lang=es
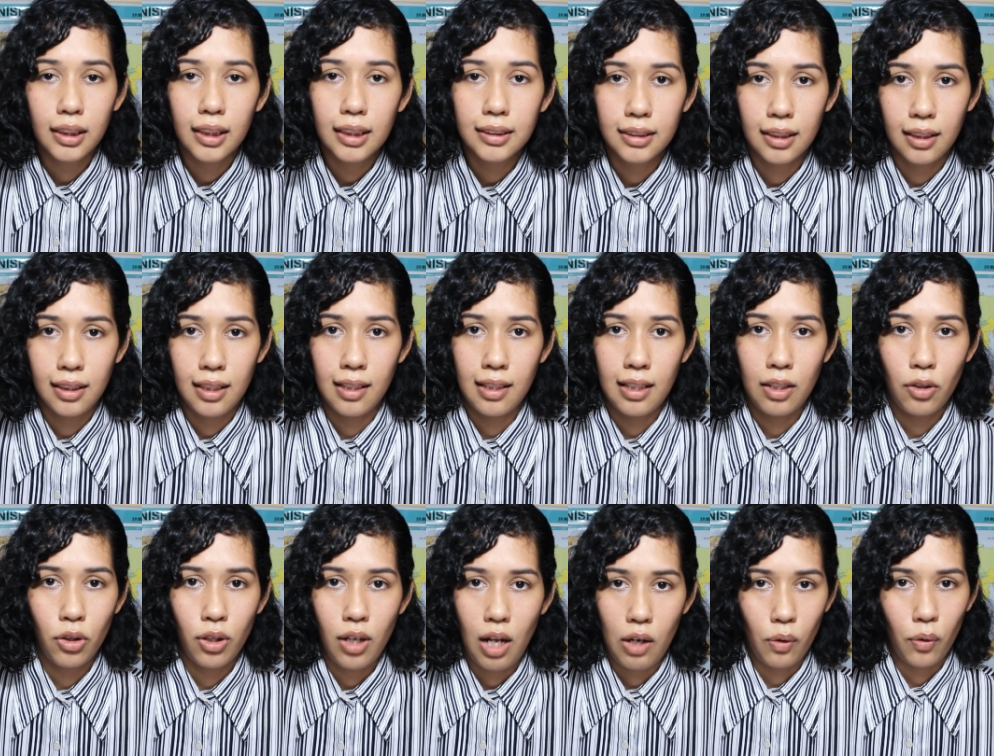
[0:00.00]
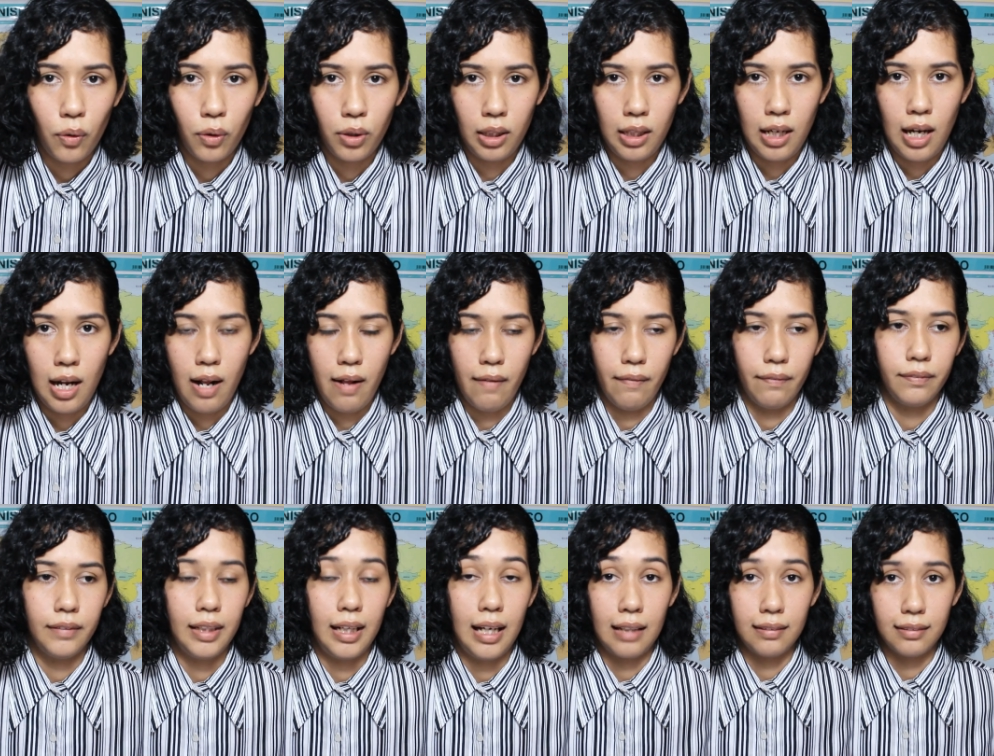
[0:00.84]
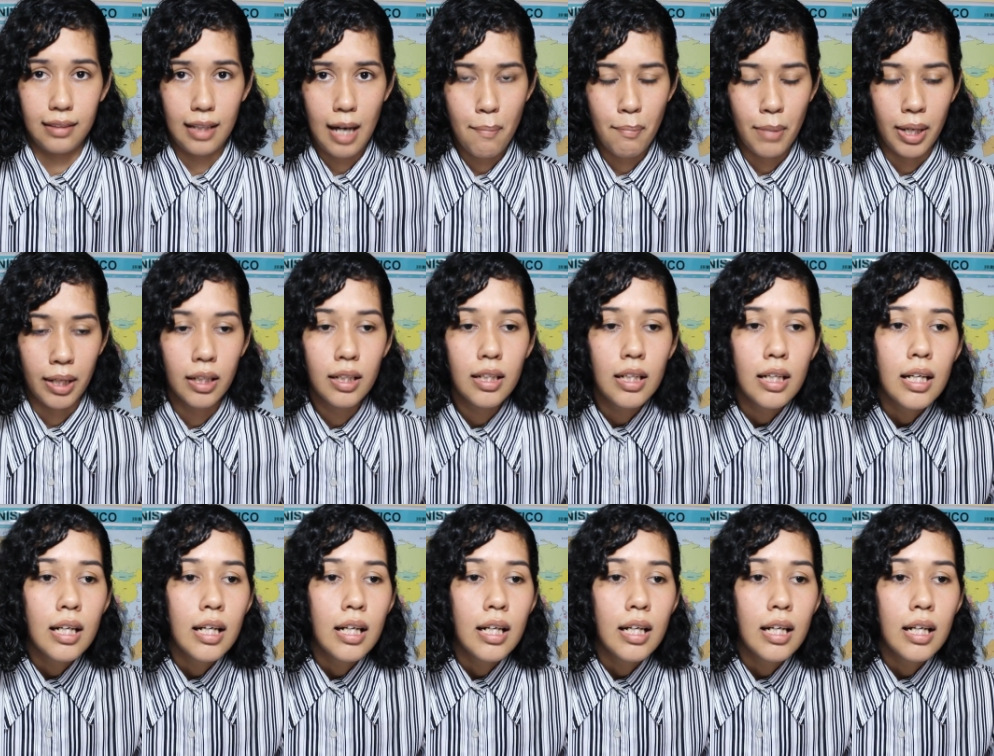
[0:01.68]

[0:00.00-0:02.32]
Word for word: que se dan a lo largo de la, de la trama.